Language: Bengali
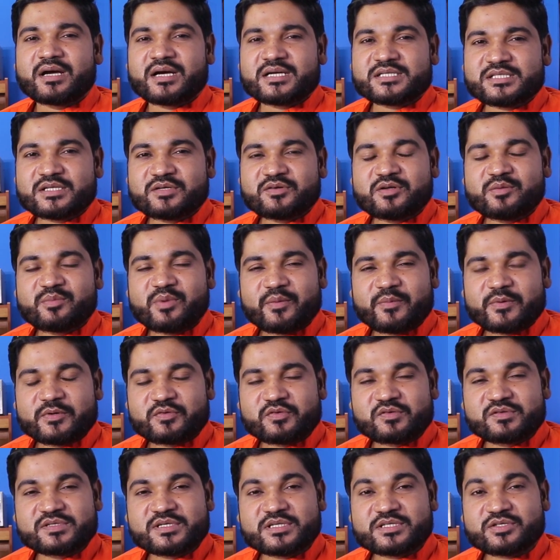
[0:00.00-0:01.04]
আশা করি বাবা
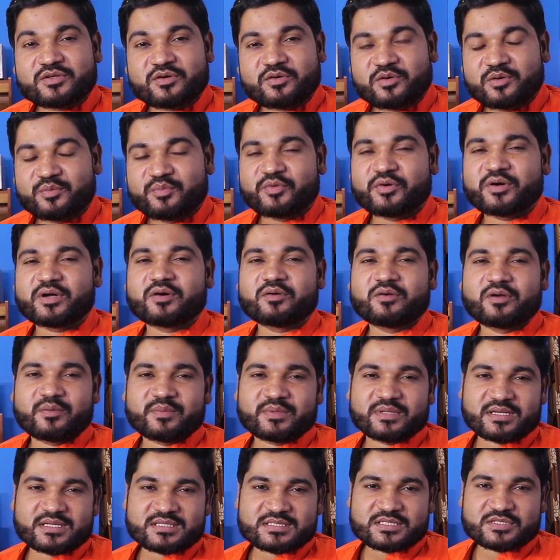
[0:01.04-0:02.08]
টুলসের সকল প্রোডাক্টগুলো
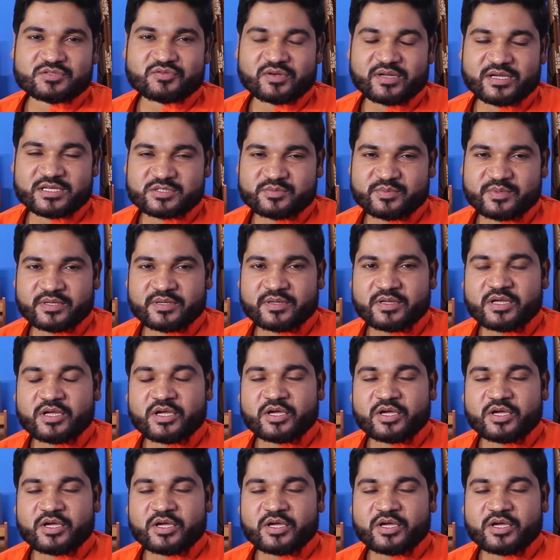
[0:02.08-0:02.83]
আমাদের কাছে চলে আসবে